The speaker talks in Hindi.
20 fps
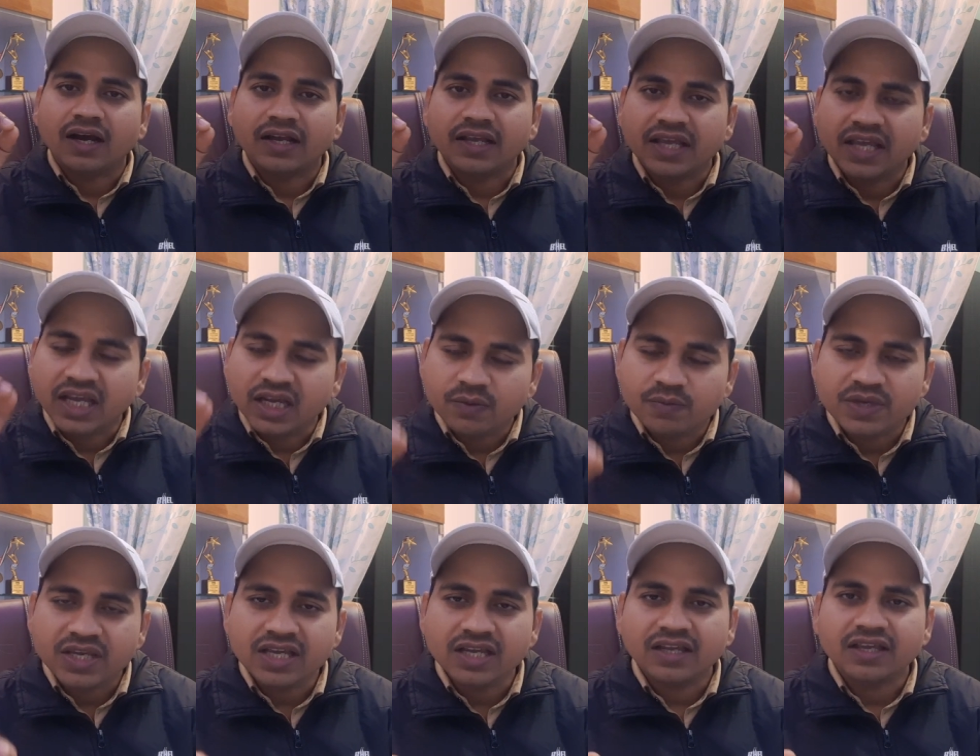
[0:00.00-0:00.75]
एक
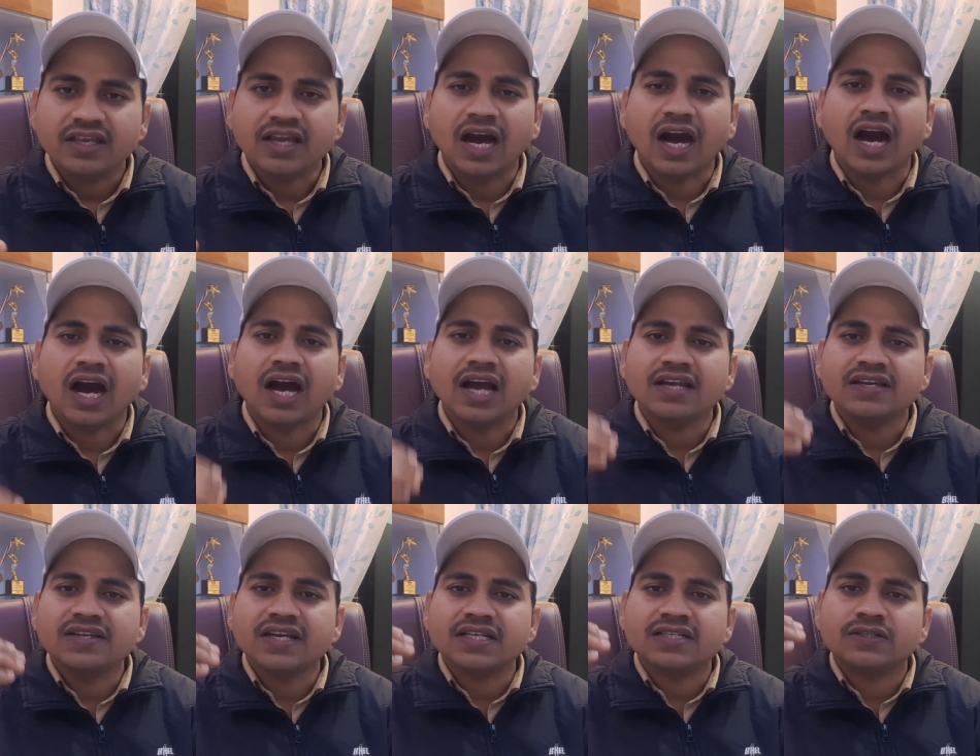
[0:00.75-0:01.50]
वीक या
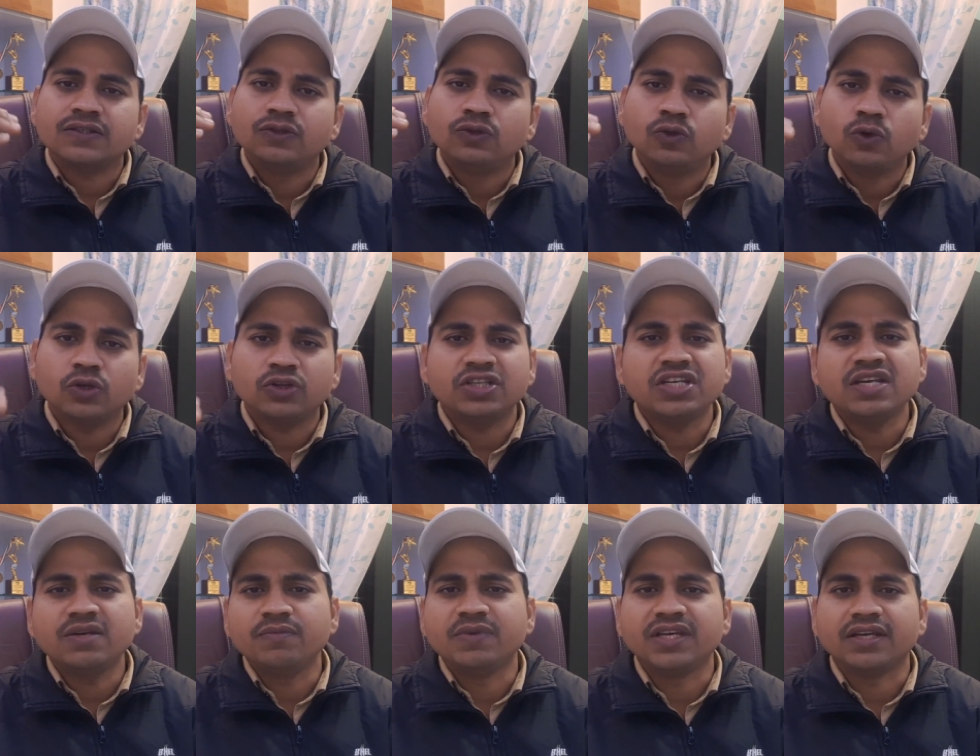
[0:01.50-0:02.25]
हाईएस्ट दो
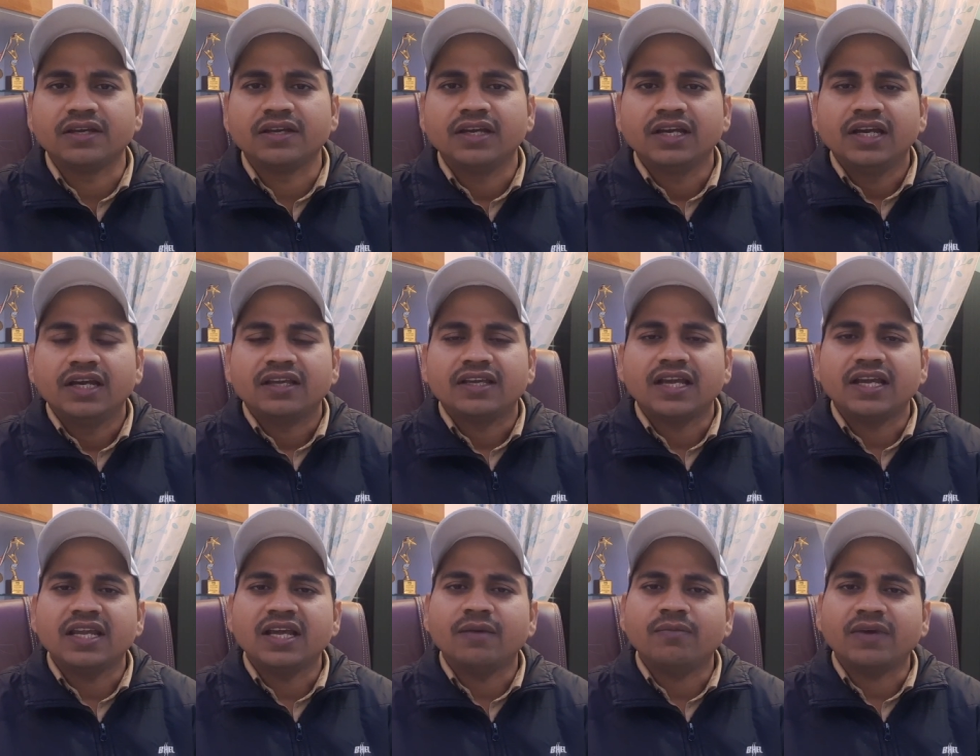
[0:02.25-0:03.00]
तीन वीक
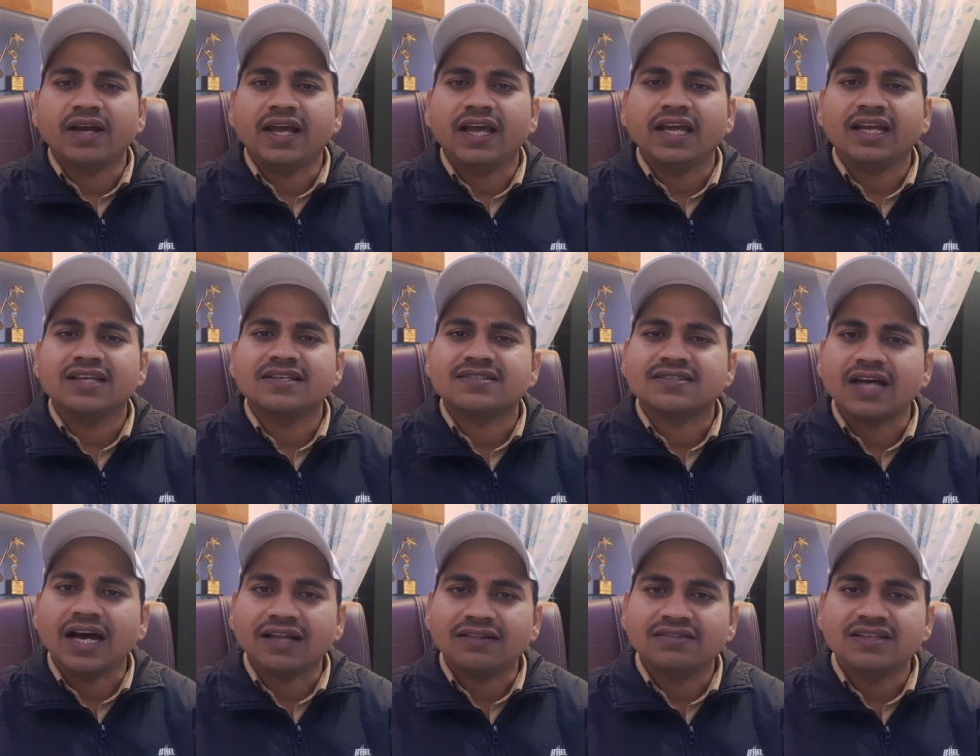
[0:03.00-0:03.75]
यानी हम कहें कि
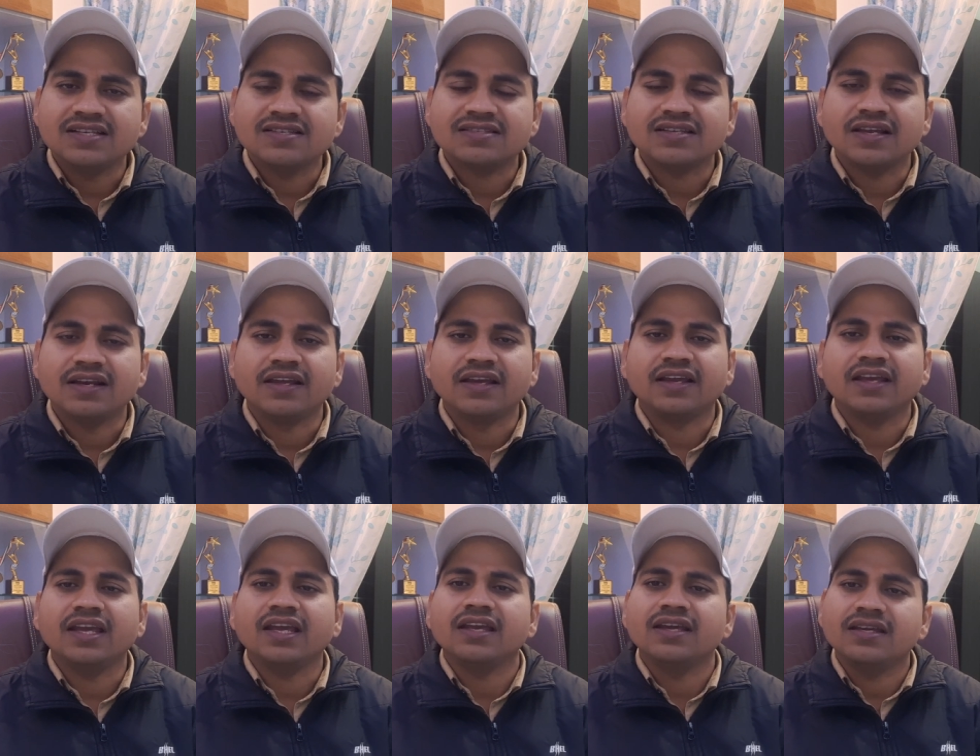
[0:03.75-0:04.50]
सात दिन से
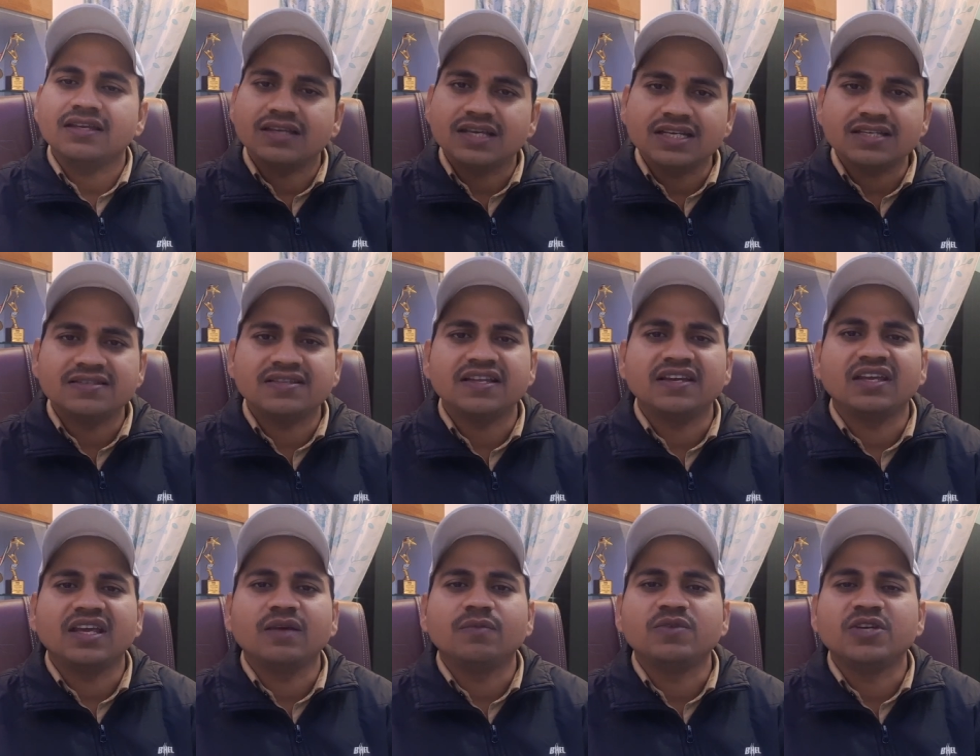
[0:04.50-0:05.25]
लेकर इक्कीस दिन
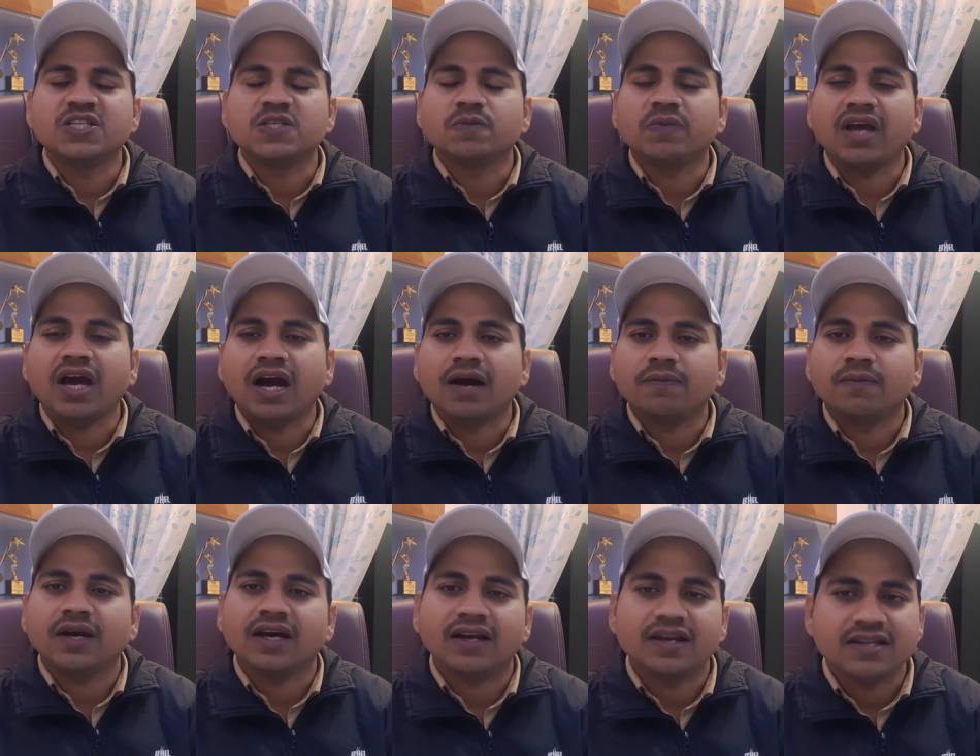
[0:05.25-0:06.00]
के बीच में
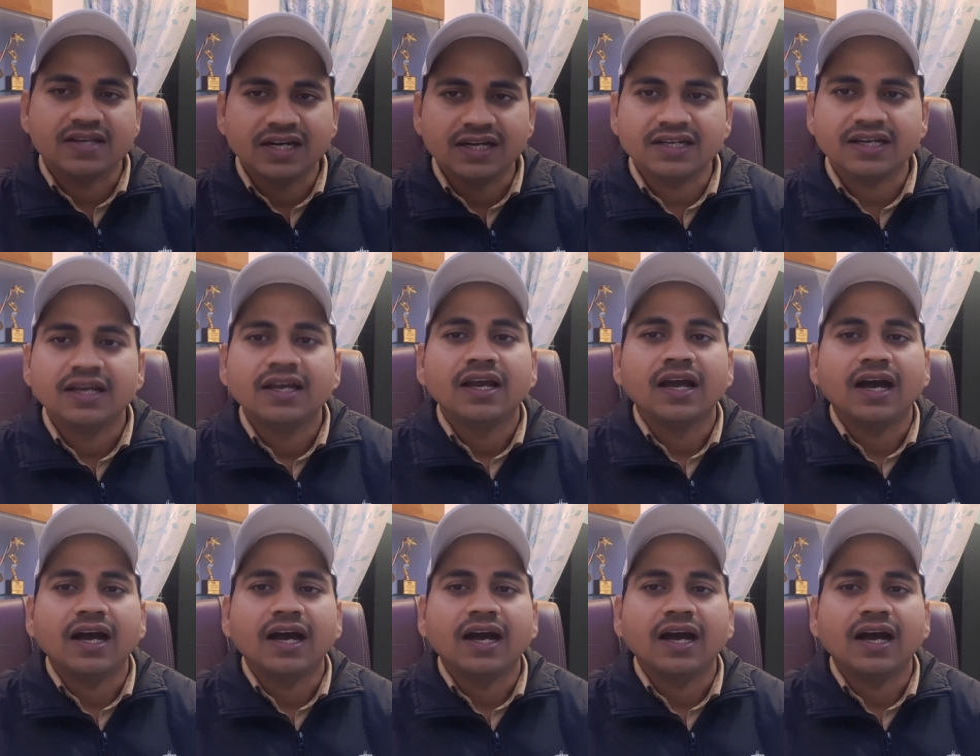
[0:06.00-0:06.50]
आपका रिजल्ट